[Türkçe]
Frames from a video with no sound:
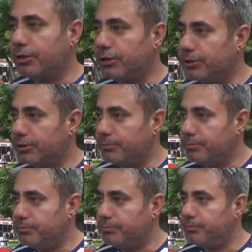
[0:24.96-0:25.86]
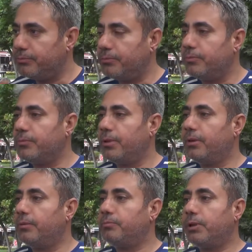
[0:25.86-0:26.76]
takıldım
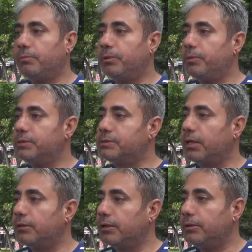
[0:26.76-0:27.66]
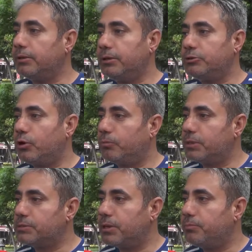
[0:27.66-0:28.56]
benim gibi insanları hiç
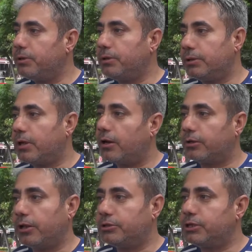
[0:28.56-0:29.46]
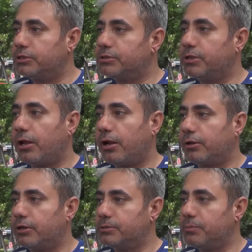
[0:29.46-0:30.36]
olmazsa bir yıl erkene çeksinler
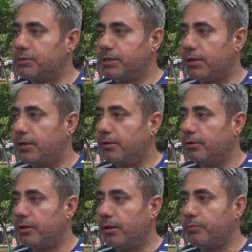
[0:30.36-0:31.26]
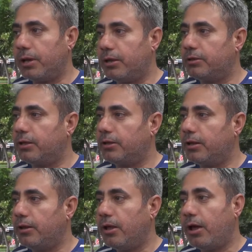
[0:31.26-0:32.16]
herkes mesela. Tamam
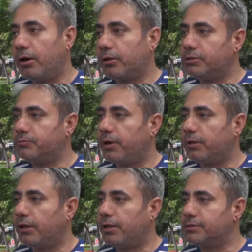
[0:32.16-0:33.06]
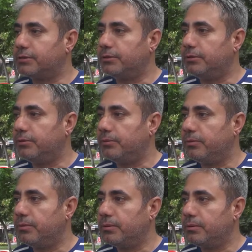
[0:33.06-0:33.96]
EYT'de herkes faydalansın.
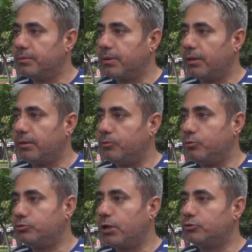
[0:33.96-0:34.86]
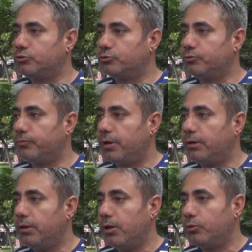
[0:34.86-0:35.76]
Yani üç tane çocuğum var.
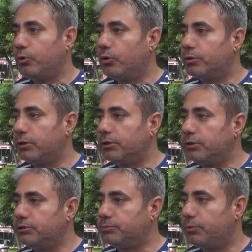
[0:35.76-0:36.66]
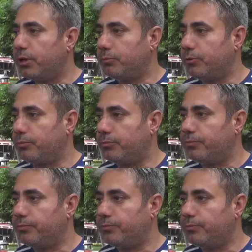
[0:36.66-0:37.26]
dört yıldır iş bulamıyorum.